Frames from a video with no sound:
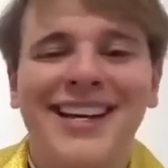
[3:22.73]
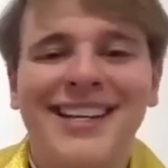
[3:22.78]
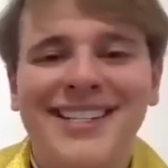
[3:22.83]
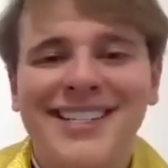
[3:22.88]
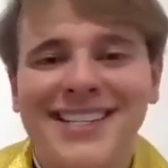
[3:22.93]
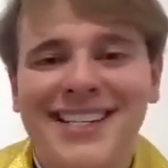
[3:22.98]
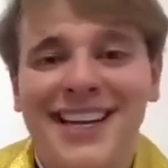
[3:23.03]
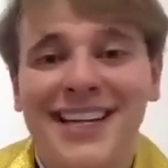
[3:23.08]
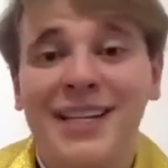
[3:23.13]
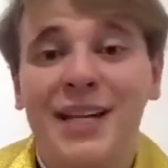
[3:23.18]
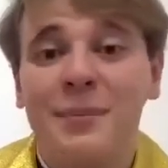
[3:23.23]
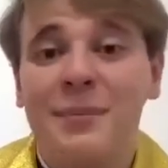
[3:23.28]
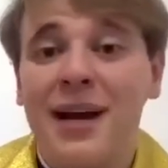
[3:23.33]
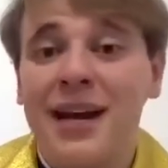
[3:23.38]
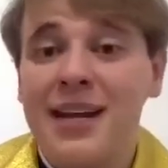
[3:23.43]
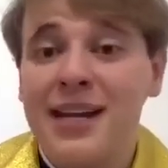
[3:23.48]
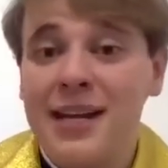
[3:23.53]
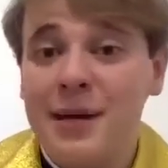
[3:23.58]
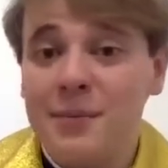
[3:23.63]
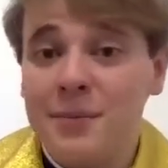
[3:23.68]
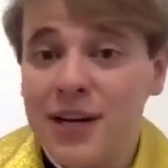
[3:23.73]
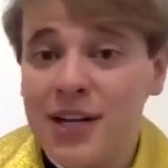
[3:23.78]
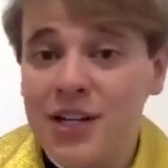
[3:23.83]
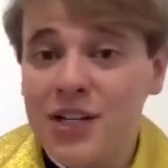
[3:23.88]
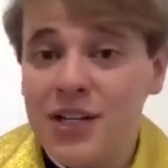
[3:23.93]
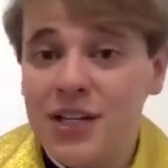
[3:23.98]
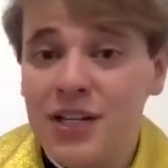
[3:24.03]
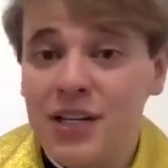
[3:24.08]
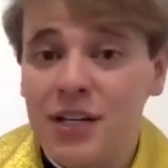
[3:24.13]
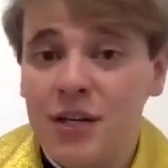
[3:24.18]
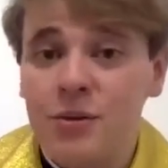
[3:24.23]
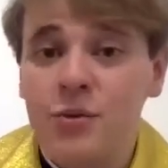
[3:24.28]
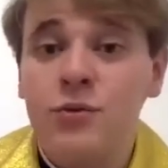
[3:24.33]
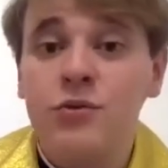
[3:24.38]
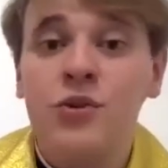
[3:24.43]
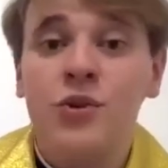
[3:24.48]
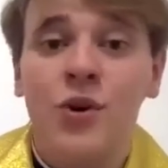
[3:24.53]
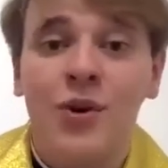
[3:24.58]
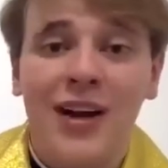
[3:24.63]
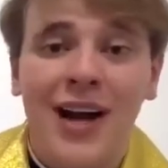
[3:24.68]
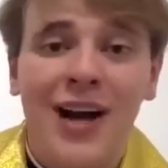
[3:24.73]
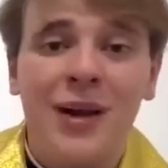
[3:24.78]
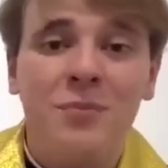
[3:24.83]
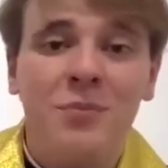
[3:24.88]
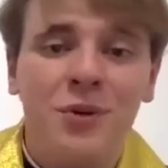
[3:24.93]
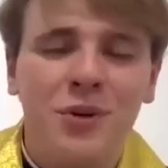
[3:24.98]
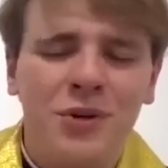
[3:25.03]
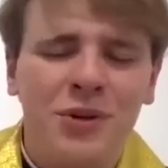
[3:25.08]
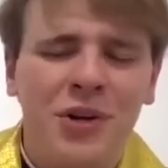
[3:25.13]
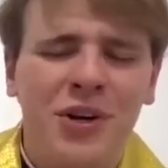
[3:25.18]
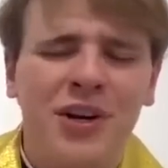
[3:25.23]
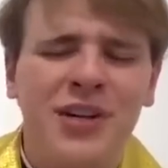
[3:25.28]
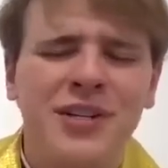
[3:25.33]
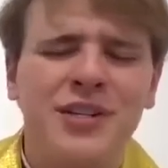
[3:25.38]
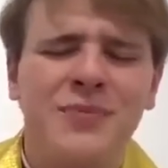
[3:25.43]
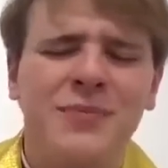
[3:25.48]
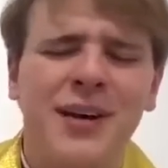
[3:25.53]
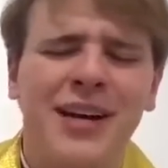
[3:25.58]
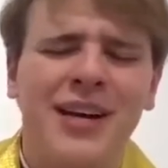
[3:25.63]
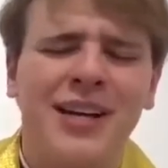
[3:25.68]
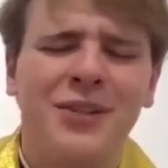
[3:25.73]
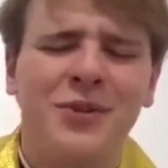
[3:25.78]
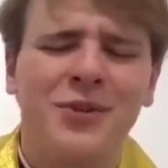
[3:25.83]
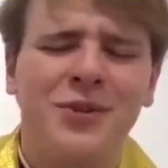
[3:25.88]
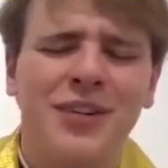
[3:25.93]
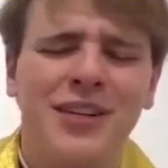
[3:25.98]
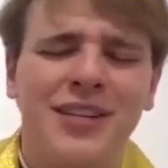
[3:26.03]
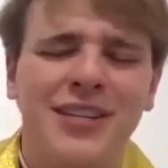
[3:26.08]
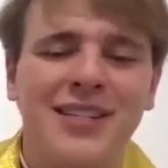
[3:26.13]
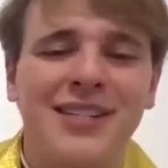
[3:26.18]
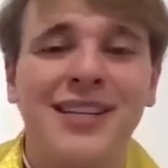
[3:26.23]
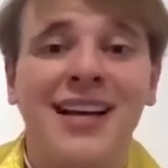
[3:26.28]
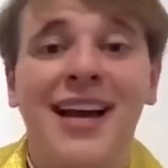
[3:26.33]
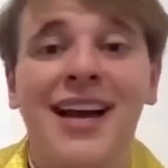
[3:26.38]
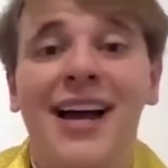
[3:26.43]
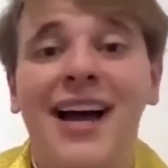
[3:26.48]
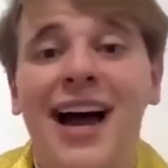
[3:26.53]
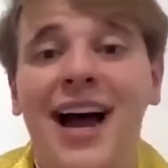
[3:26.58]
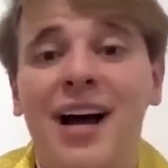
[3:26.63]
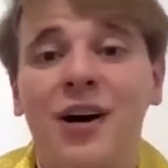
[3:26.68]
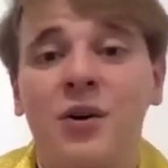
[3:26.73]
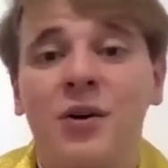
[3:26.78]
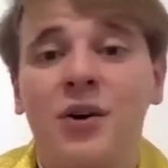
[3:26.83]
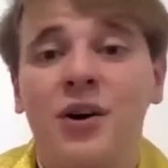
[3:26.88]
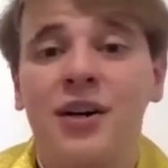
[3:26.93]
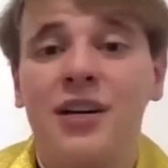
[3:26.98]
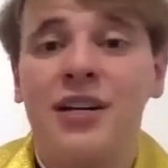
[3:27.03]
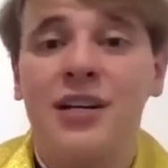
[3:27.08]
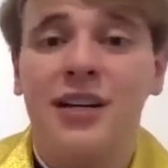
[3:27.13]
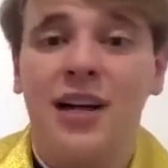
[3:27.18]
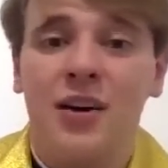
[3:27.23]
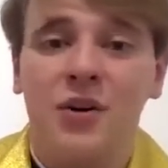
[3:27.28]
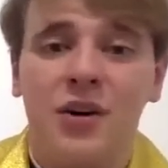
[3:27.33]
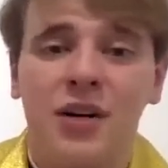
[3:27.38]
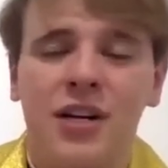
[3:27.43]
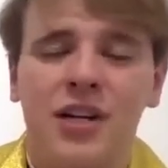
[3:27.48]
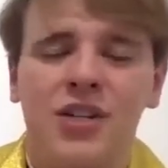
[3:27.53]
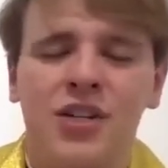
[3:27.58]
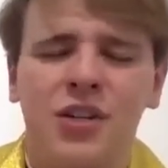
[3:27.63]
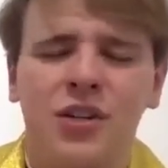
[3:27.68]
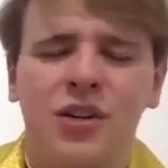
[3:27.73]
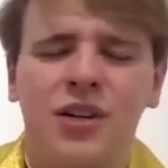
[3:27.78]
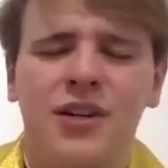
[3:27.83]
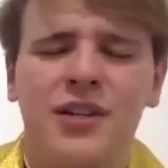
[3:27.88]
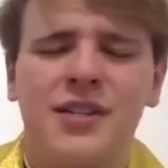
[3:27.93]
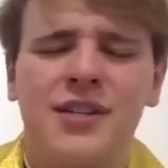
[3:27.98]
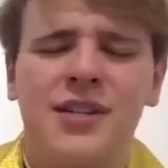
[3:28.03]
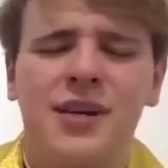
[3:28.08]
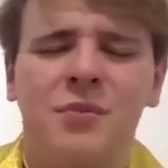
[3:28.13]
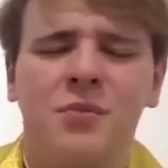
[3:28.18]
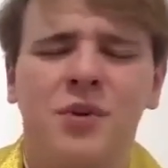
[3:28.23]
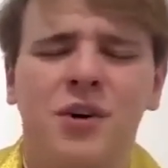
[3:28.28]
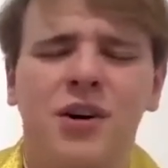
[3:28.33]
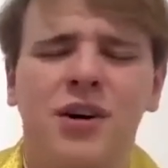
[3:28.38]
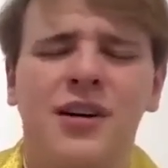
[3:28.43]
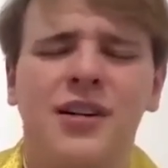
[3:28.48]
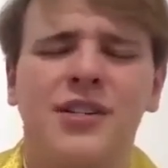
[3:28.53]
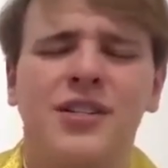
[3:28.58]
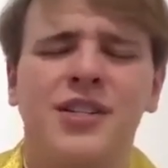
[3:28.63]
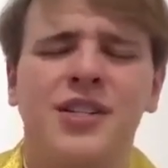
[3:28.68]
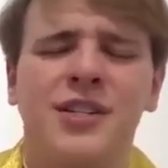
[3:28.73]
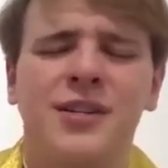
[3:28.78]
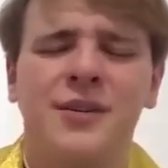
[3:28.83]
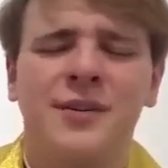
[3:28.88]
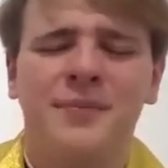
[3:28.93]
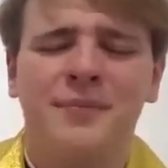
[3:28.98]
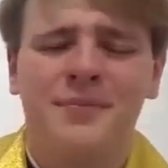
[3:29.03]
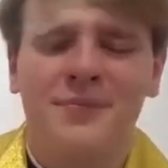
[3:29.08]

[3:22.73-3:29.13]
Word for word: Santa Maria, Mãe de Deus, rogai por nós, pecadores, agora e na hora de nossa morte.